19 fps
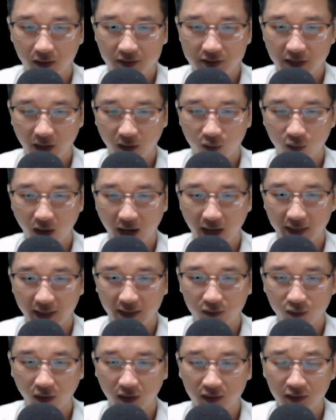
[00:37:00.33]
Chẳng qua đế
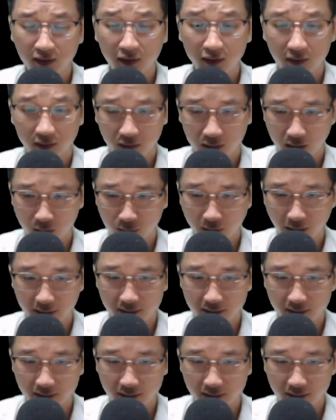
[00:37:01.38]
Tuấn không hề